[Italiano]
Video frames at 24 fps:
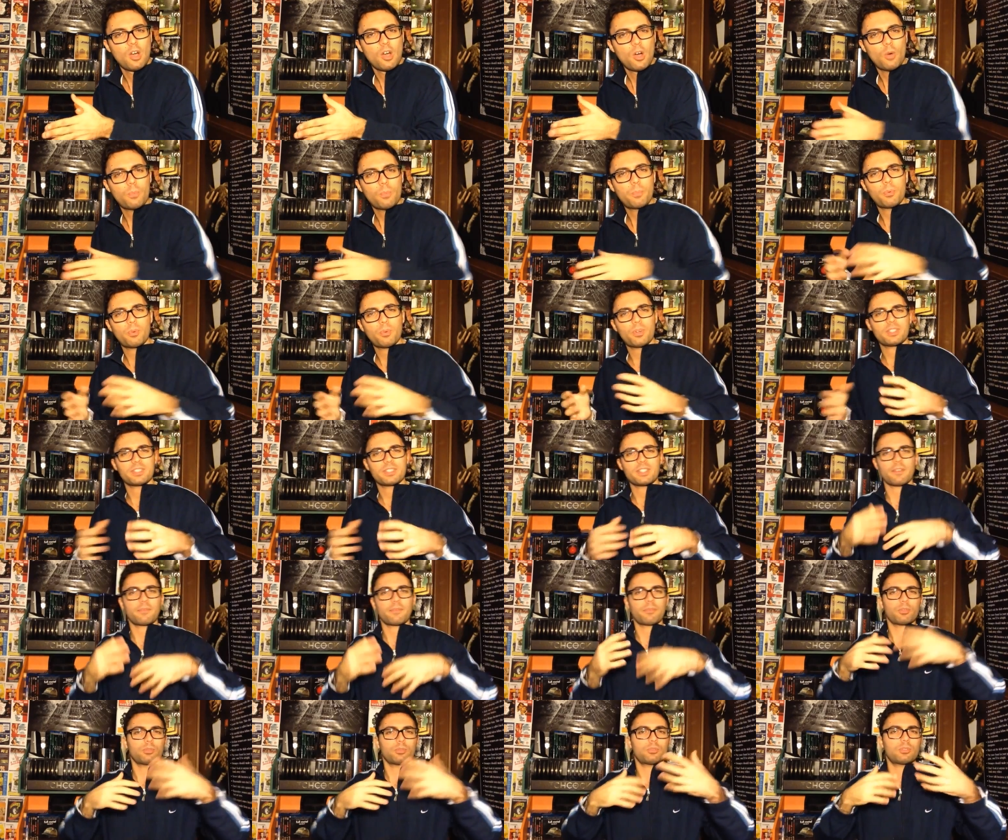oppure se
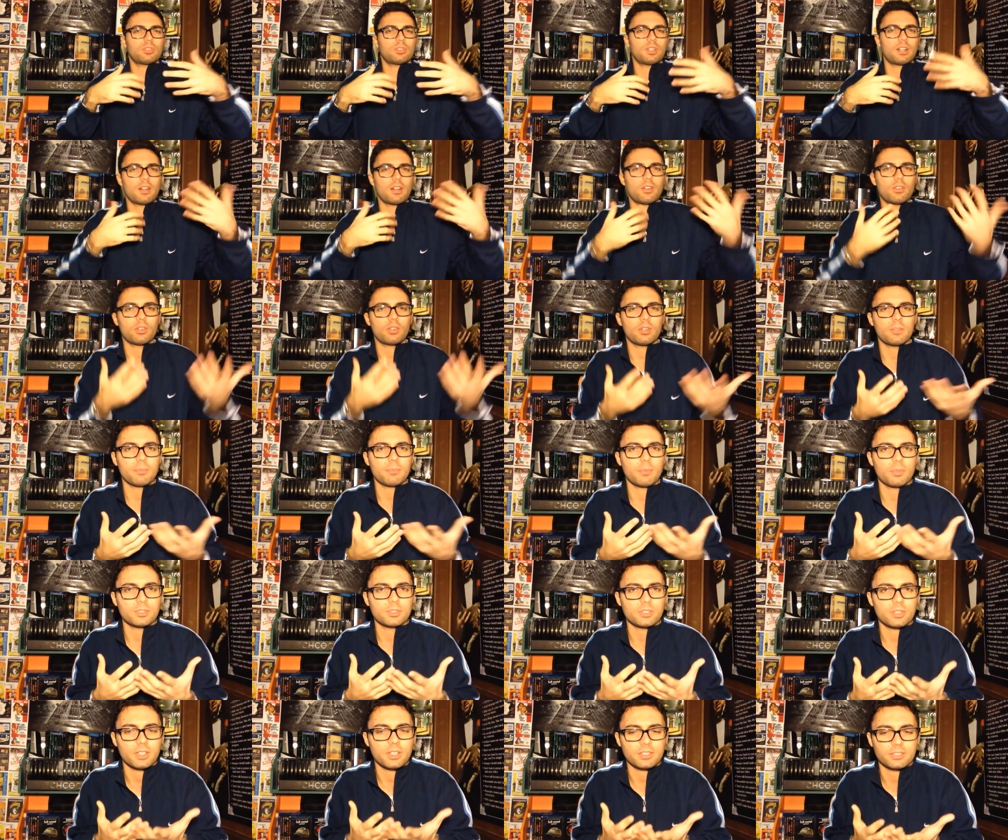è frutto della loro
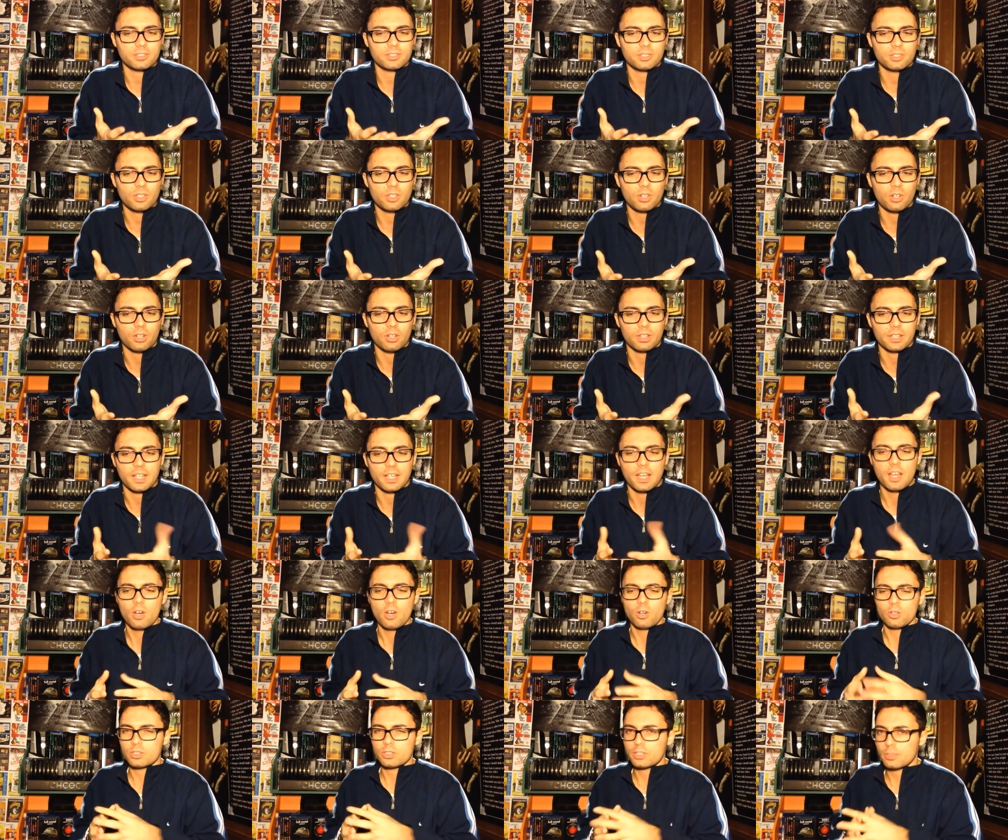immaginazione
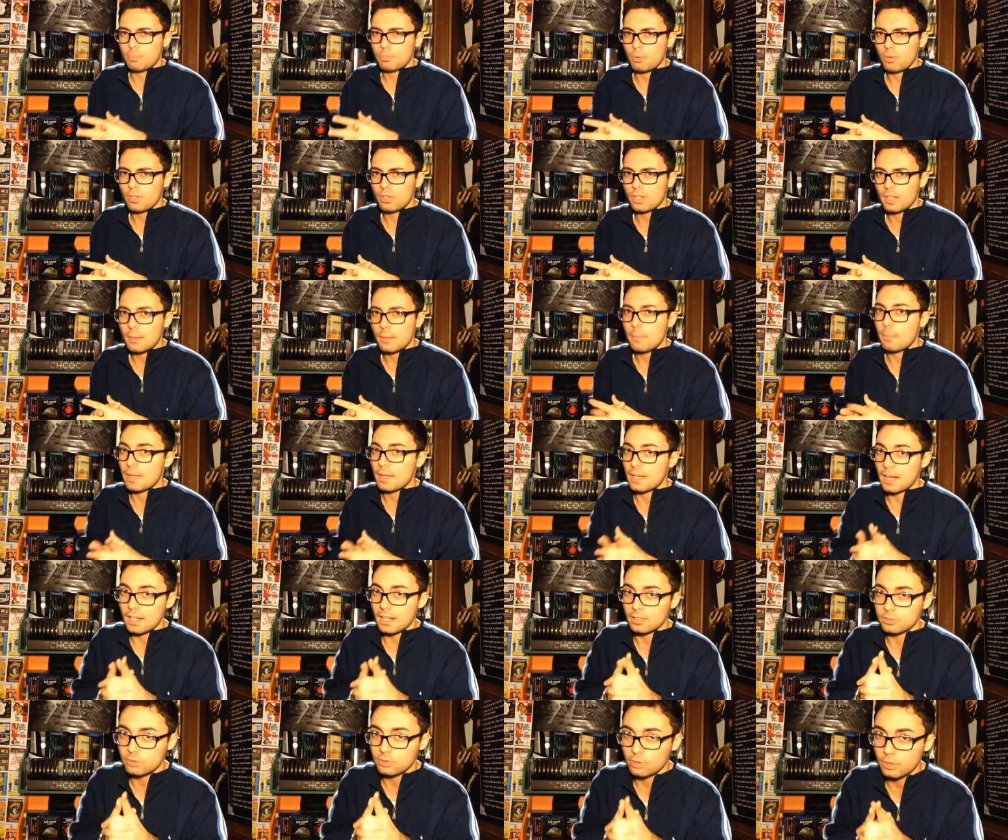o se bolle ben
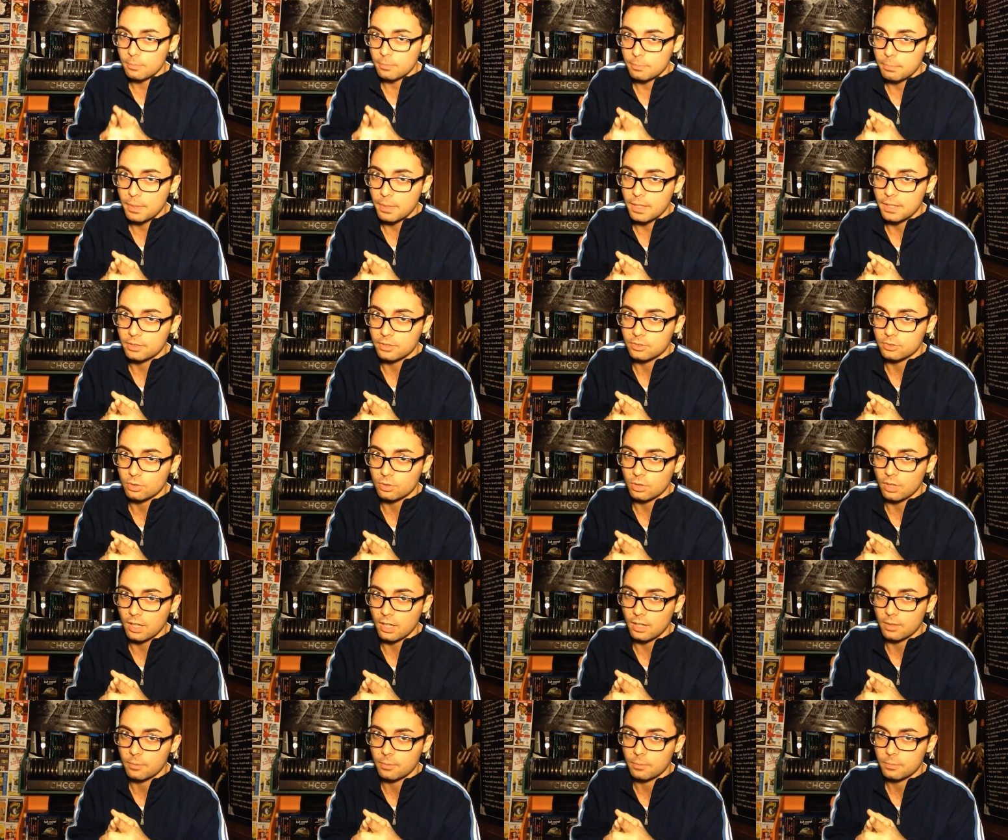altro in
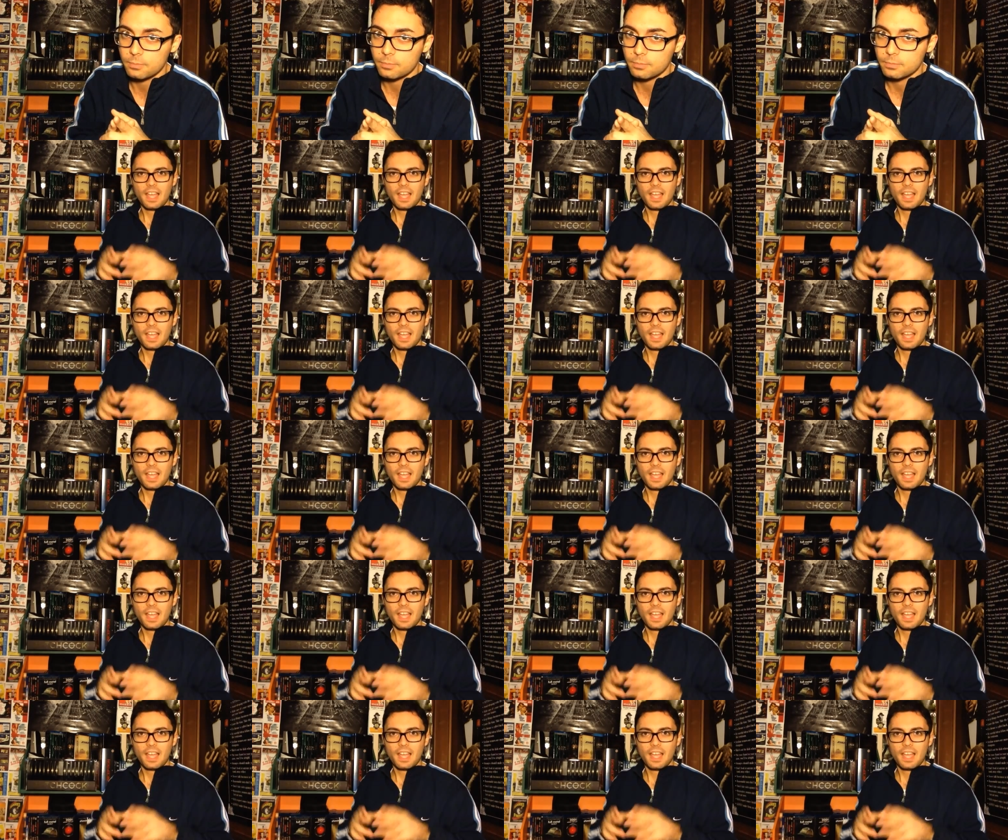pentola.